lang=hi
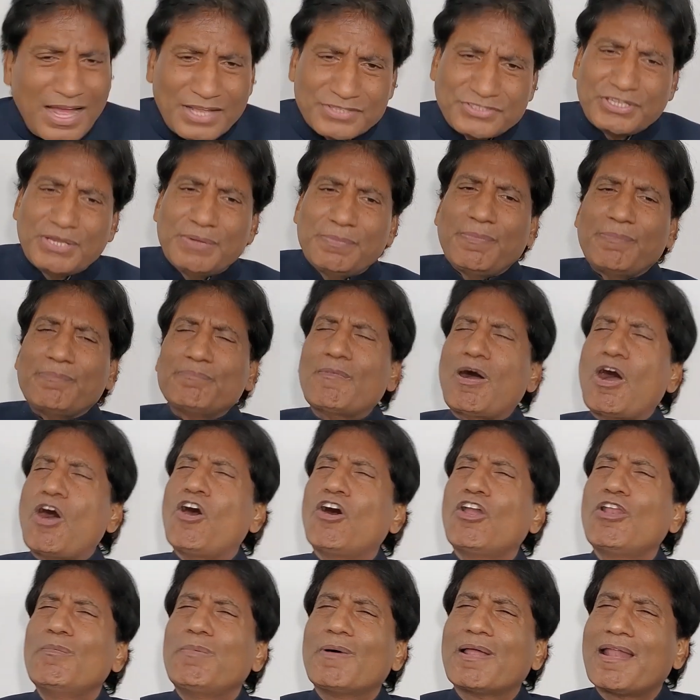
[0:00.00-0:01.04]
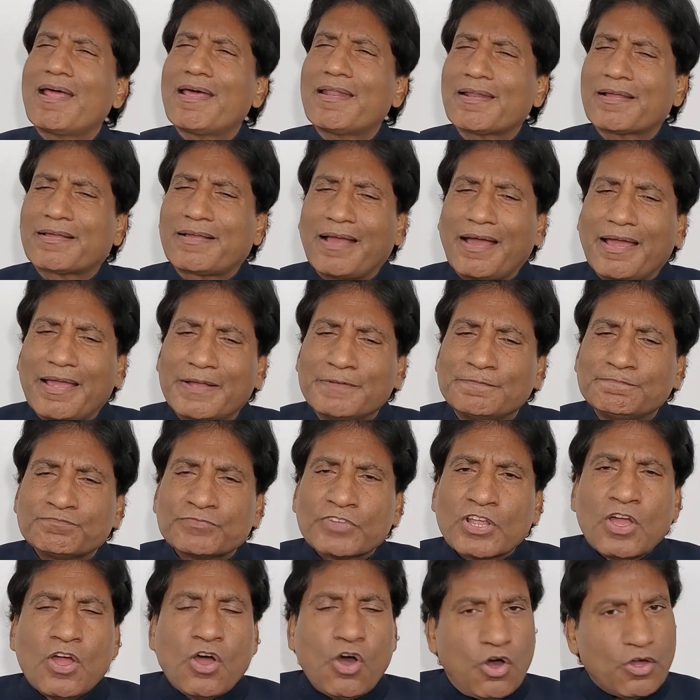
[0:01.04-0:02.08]
अजीब माहौल बना रखा है
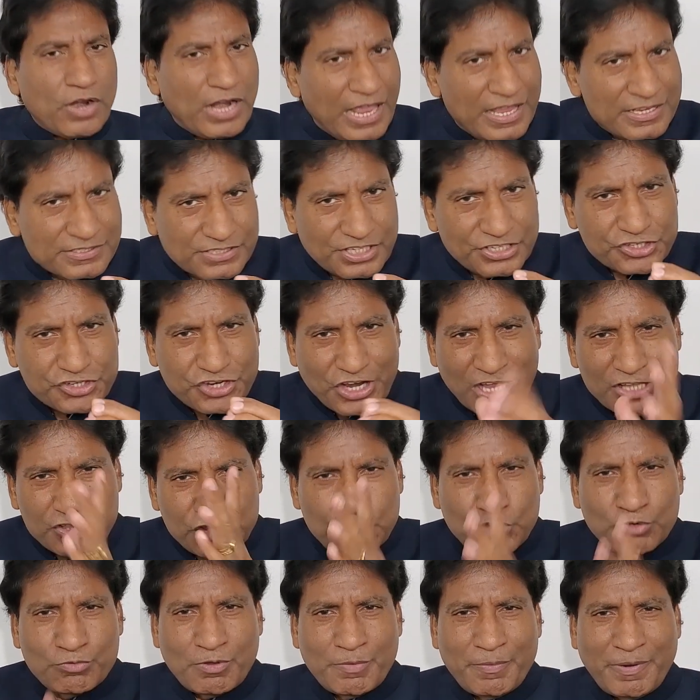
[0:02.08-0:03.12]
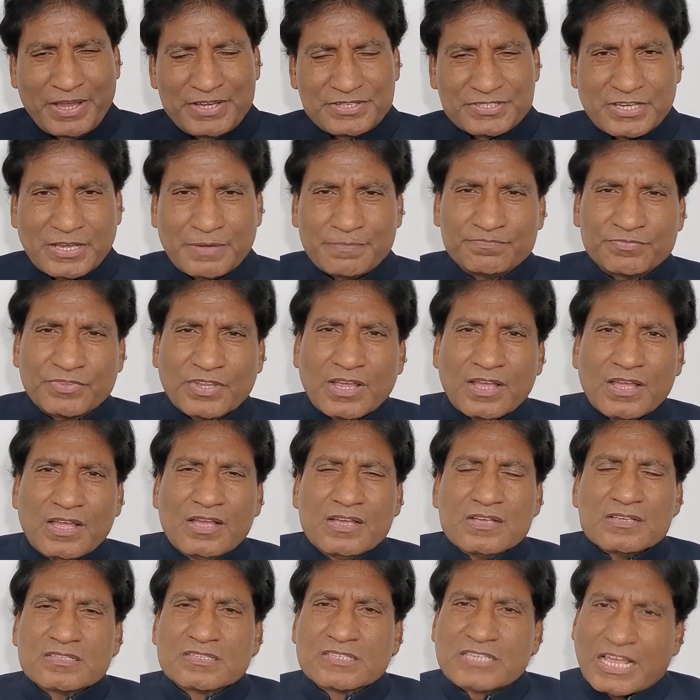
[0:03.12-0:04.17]
और ऐसी शादियों में भाई साहब
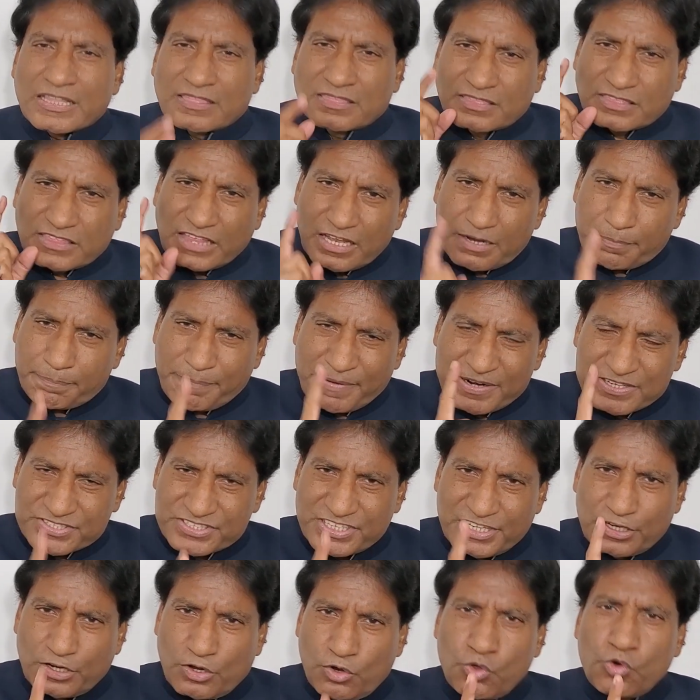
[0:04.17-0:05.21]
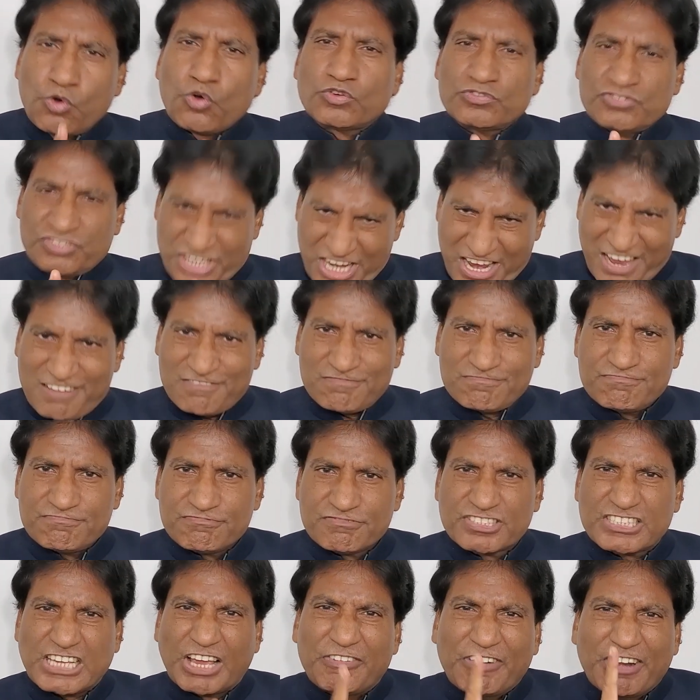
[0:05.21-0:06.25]
सत्तर परसेंट लोग जी हाँ
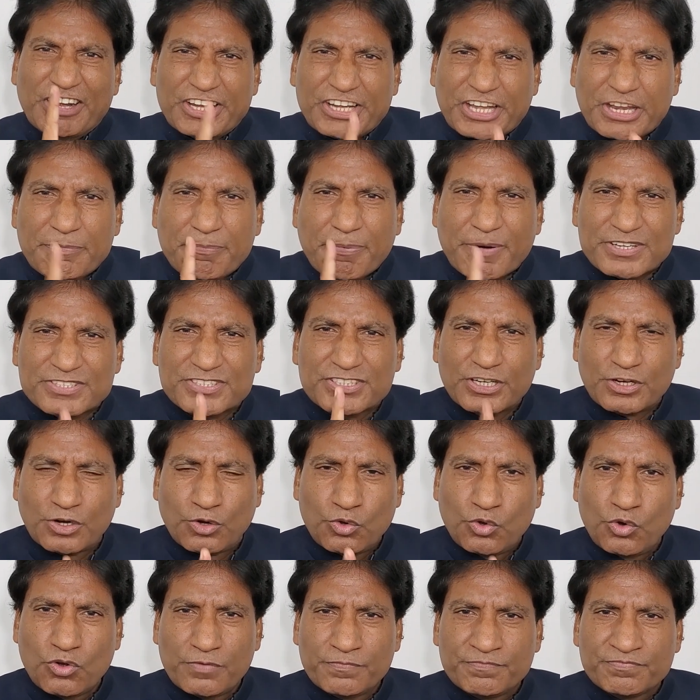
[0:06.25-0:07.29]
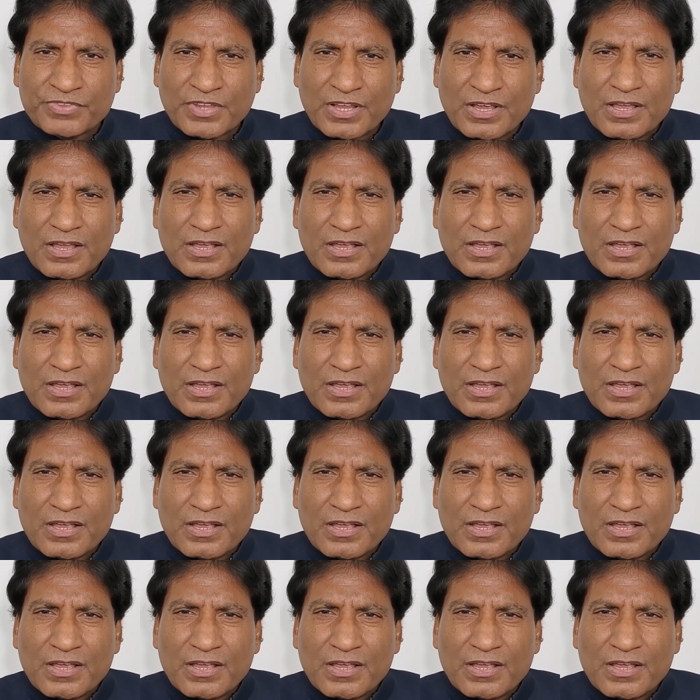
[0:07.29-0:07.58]
सेवेंटी परसेंट लोग